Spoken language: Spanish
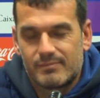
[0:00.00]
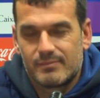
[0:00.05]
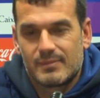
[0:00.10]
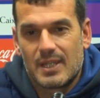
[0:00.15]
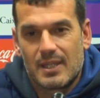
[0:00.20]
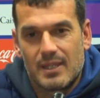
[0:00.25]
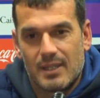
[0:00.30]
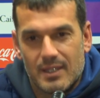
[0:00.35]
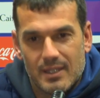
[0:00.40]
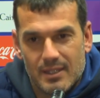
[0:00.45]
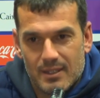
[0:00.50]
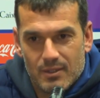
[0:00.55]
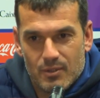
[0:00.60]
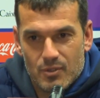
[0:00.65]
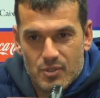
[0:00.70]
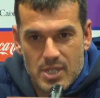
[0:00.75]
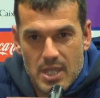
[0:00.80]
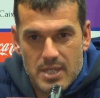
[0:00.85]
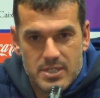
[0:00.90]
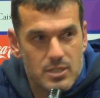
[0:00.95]
Eh,
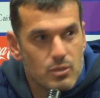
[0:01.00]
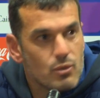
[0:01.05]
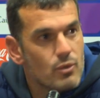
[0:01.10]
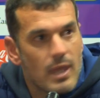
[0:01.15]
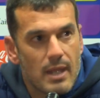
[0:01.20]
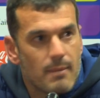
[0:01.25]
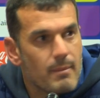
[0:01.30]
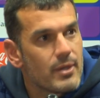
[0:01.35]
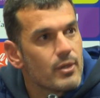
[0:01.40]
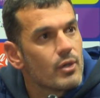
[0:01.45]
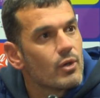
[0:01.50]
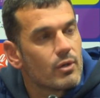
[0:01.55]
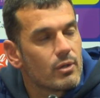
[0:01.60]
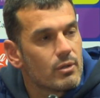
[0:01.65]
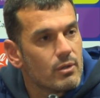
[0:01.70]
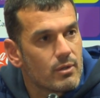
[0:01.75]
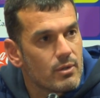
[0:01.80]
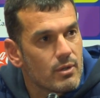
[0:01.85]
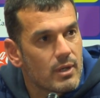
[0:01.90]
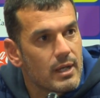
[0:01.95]
o sea, sin duda, el mayor
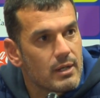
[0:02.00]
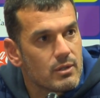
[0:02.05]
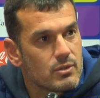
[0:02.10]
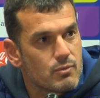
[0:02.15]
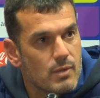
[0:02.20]
logro, Carlos.